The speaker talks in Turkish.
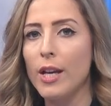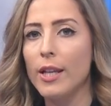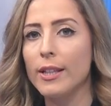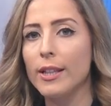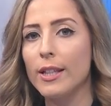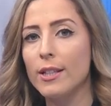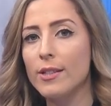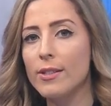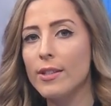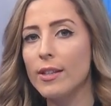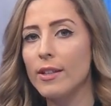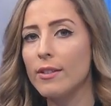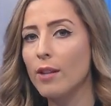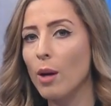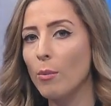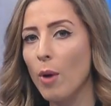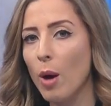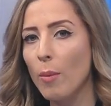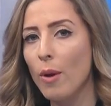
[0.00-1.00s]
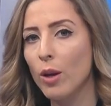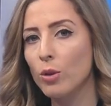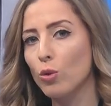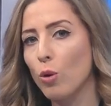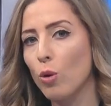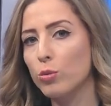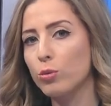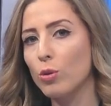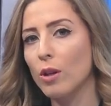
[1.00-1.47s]
Kiliseyi tamamen
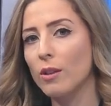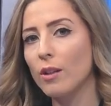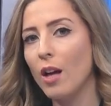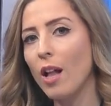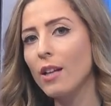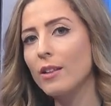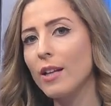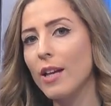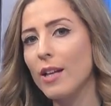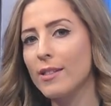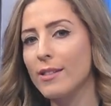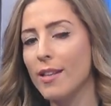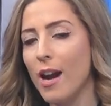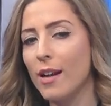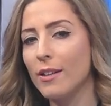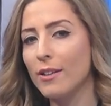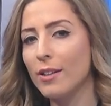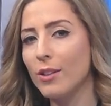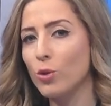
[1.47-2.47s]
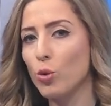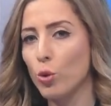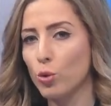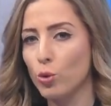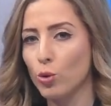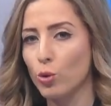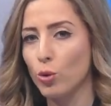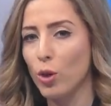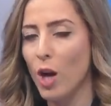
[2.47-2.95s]
dolduran halk eserleri
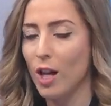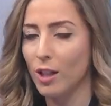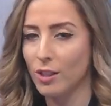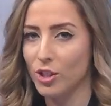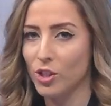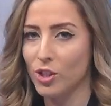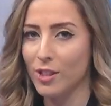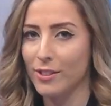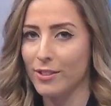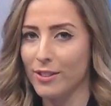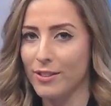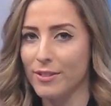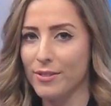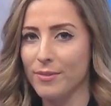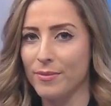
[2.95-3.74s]
coşkuyla alkışladı.